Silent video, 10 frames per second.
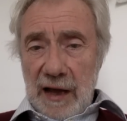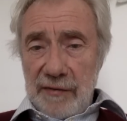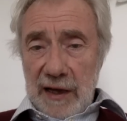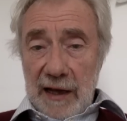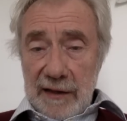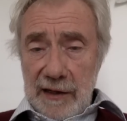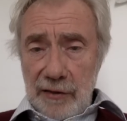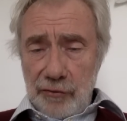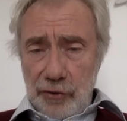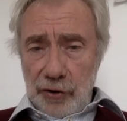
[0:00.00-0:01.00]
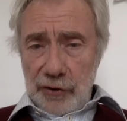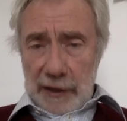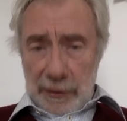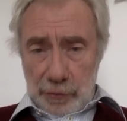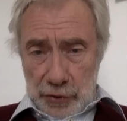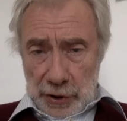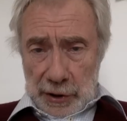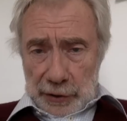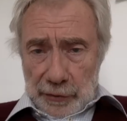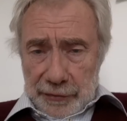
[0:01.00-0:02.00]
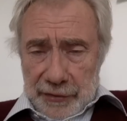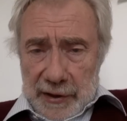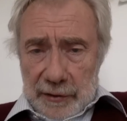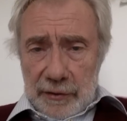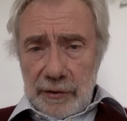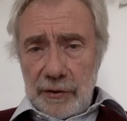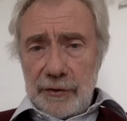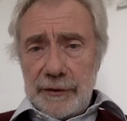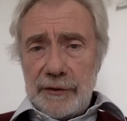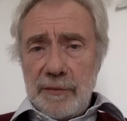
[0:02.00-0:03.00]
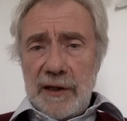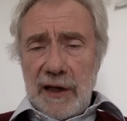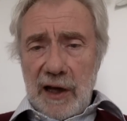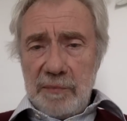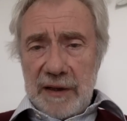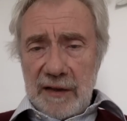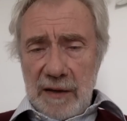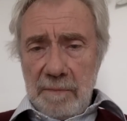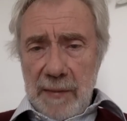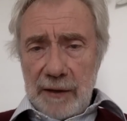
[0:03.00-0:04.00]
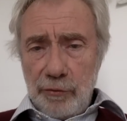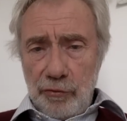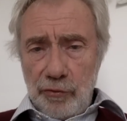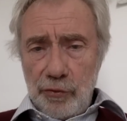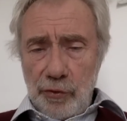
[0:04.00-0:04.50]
à qui je donne des coups de fil de manière répétée, mais toujours